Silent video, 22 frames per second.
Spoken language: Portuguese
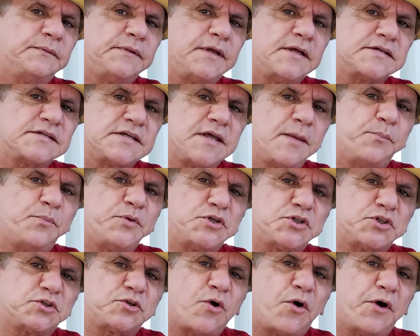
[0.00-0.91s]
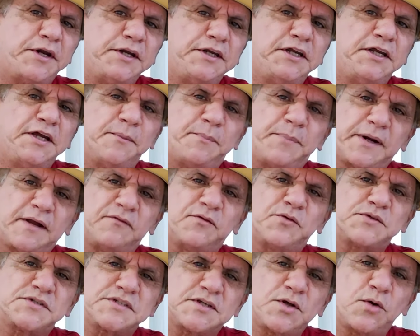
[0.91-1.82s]
tem sempre uma historinha para
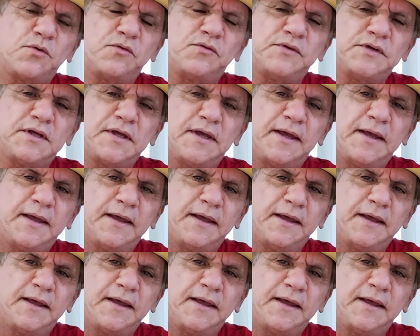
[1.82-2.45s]
você ouvir.